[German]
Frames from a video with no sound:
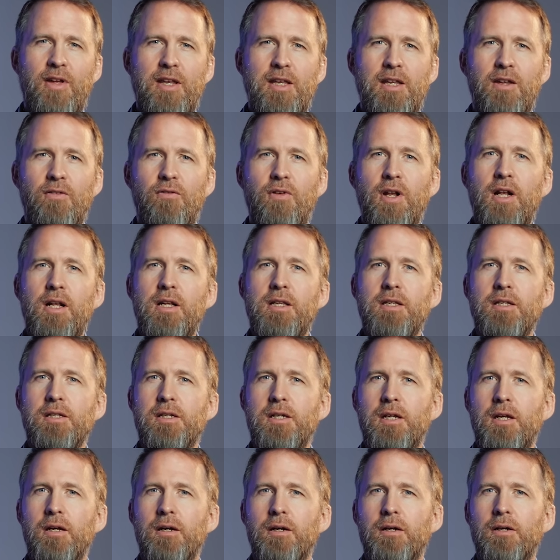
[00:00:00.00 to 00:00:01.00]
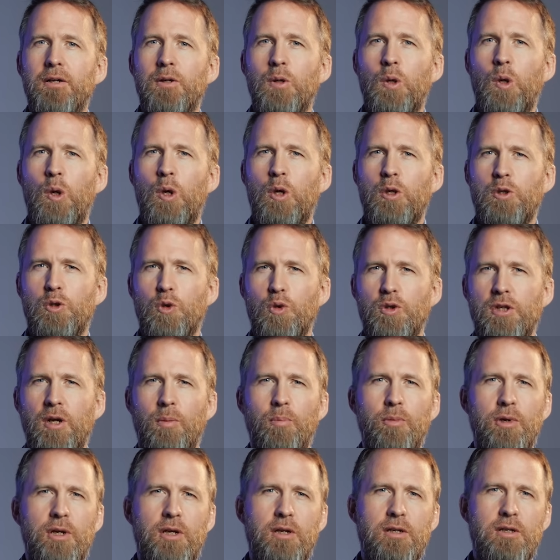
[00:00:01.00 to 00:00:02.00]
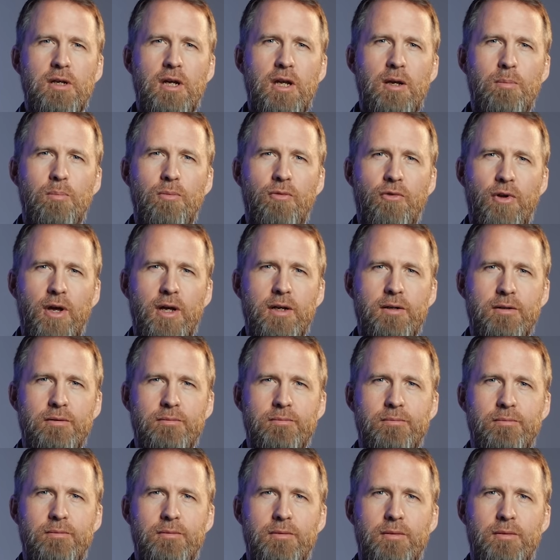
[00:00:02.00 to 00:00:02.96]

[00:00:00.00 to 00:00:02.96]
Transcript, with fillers: die wilden Tiere zusammengetrieben werden,